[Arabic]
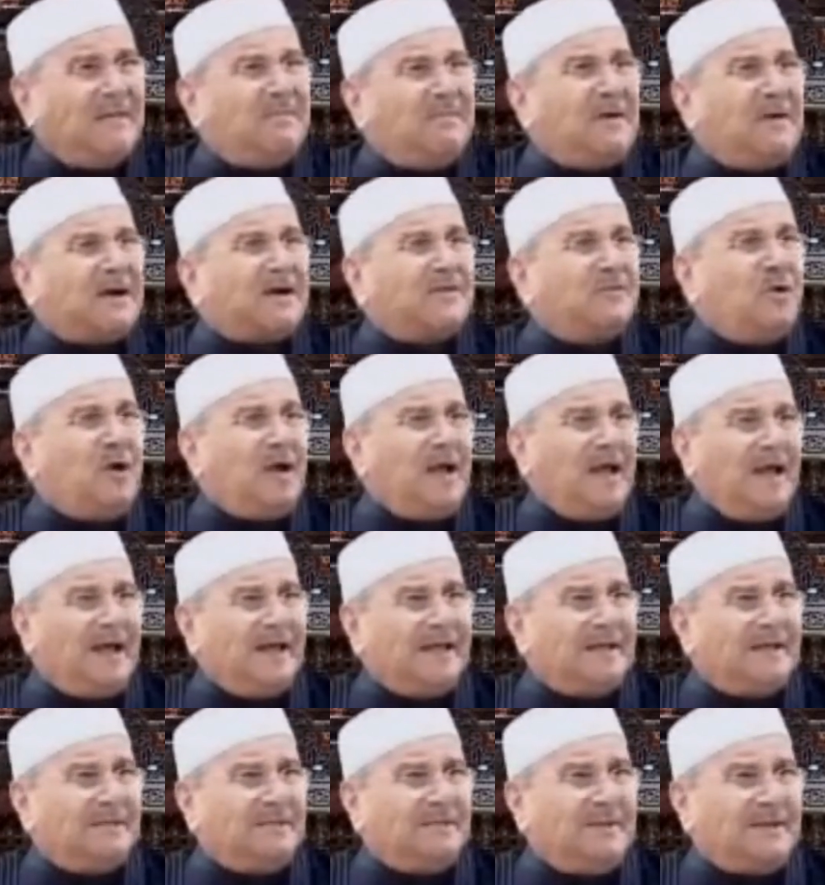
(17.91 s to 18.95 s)
أكبر
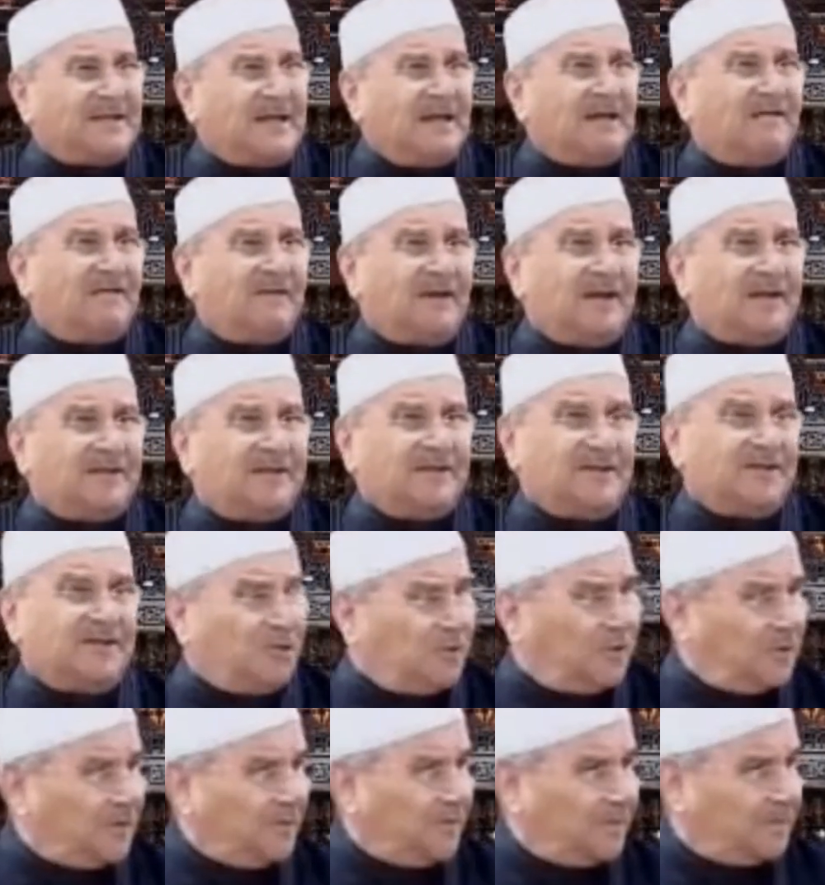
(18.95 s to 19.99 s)
ملحد بسان
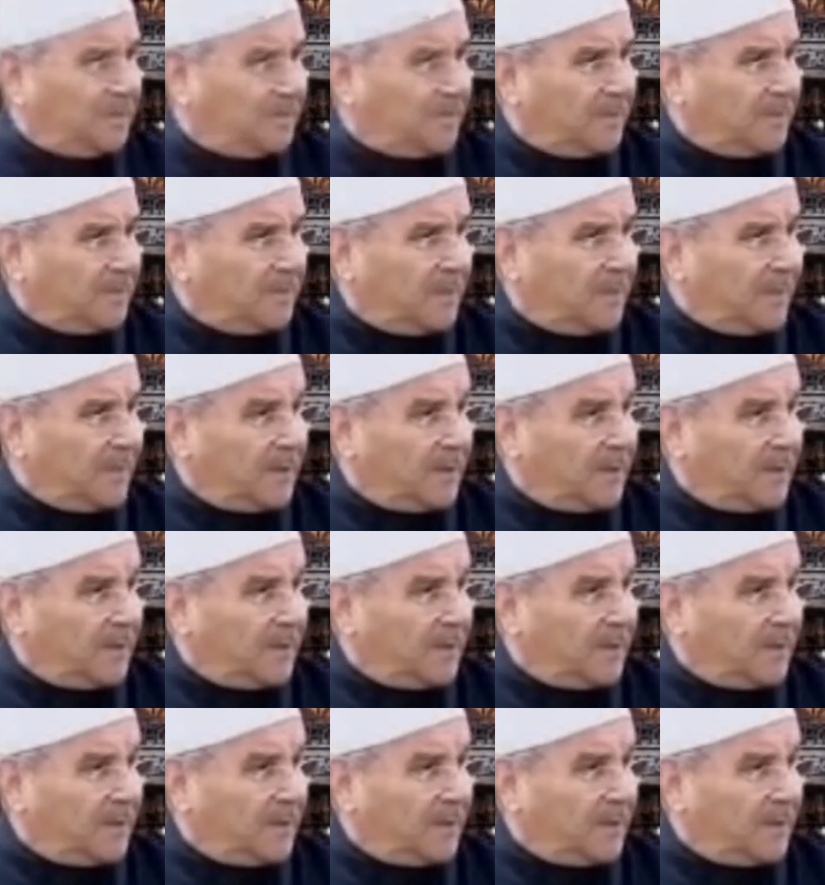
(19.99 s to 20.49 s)
فرانسيسكو